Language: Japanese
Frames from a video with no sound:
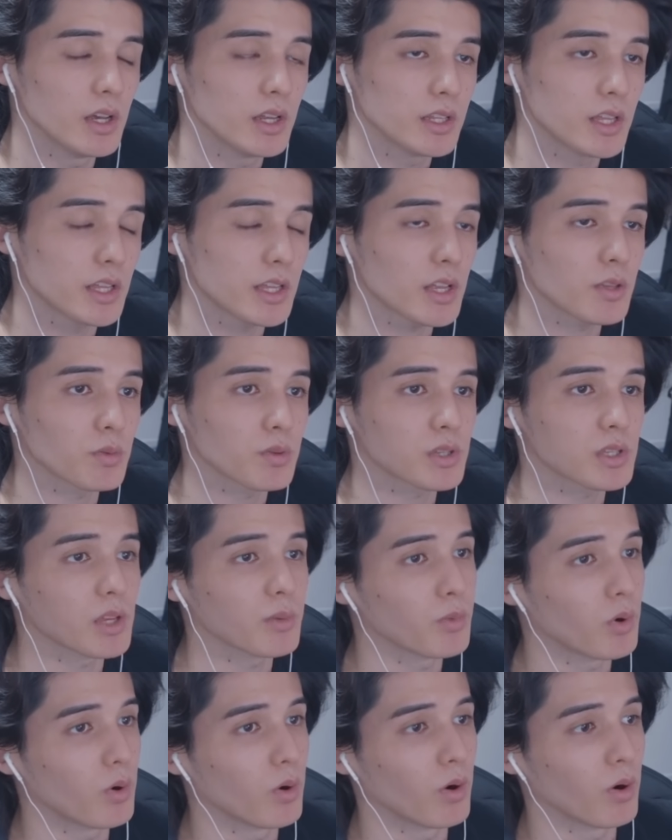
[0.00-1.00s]
出たとして
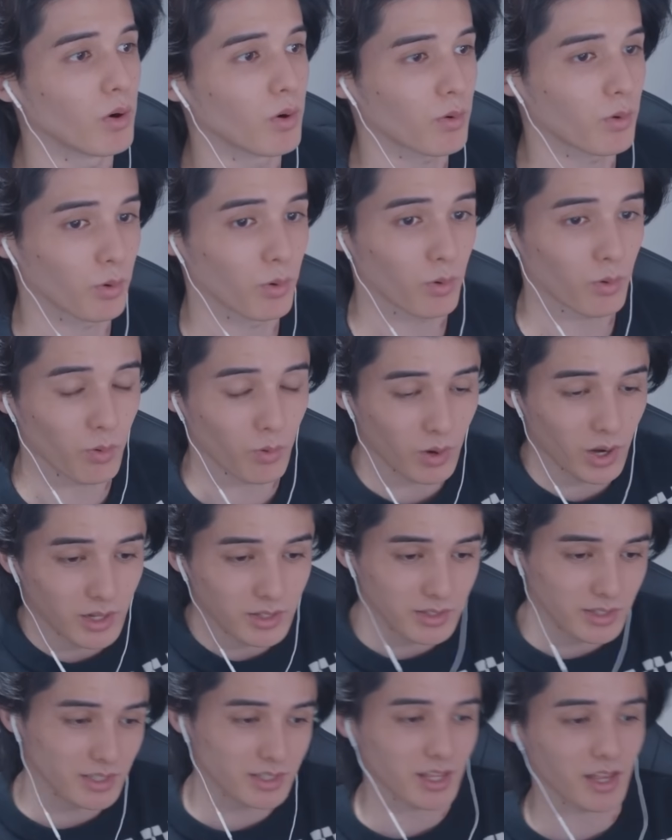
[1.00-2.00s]
も、こう、股
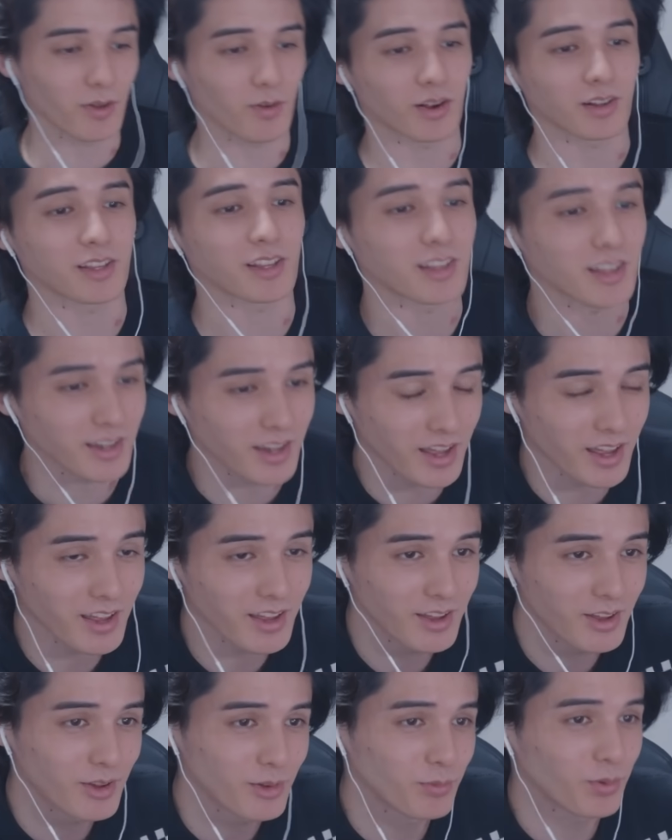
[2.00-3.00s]
間に手を当ててね、